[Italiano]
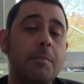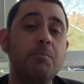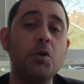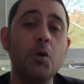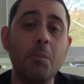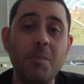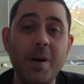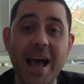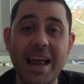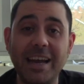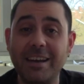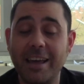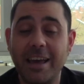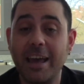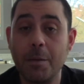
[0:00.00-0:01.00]
più
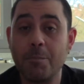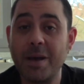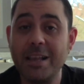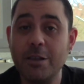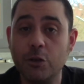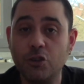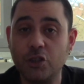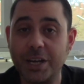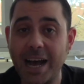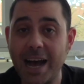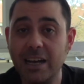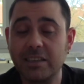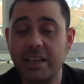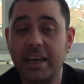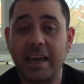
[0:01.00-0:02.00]
belle e meglio
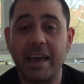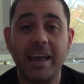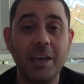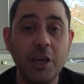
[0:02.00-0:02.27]
girate che